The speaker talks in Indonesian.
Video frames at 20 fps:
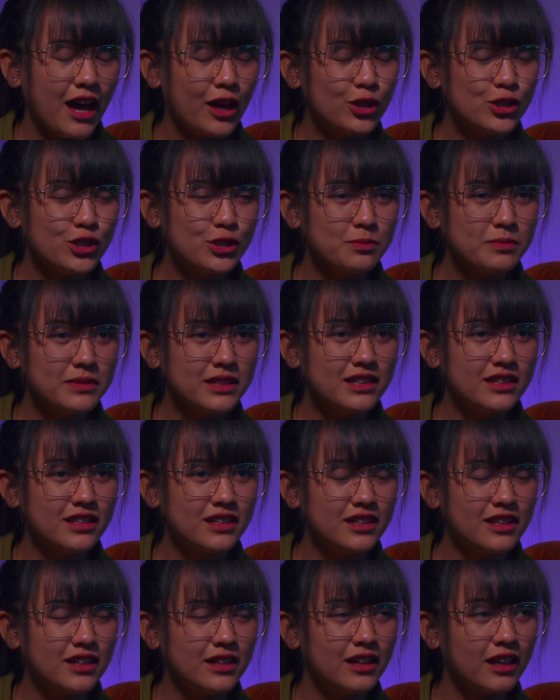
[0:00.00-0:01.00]
harus
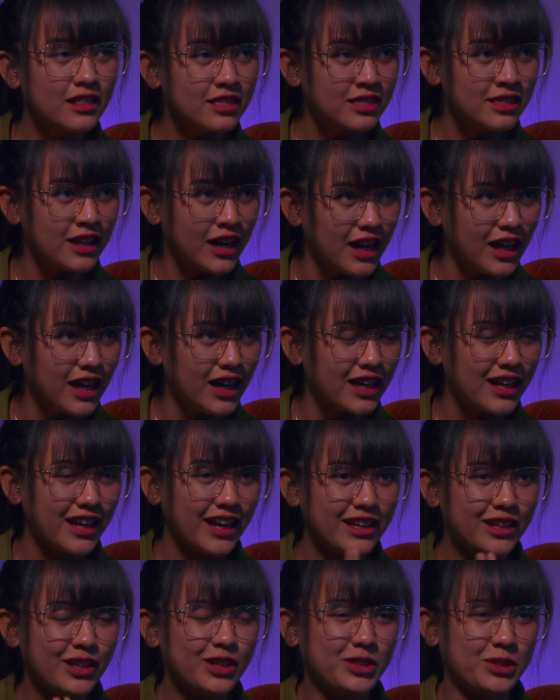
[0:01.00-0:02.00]
me de,
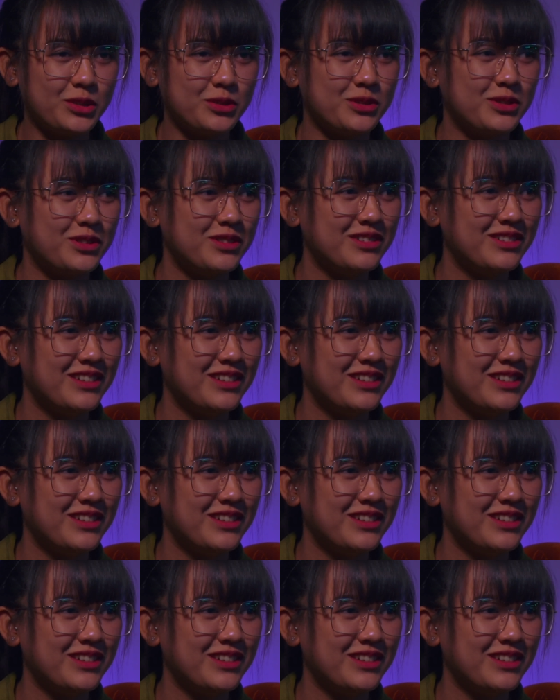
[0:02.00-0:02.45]
kayak gitu